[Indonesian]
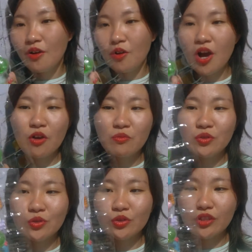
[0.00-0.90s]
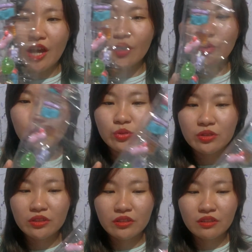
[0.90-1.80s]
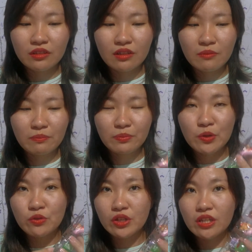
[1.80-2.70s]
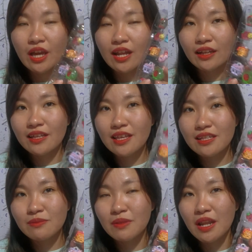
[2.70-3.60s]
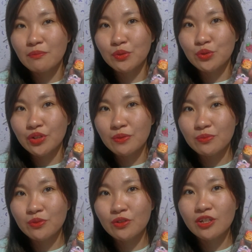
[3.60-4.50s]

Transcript: wow menurut aku eh, produk ini harganya ribu,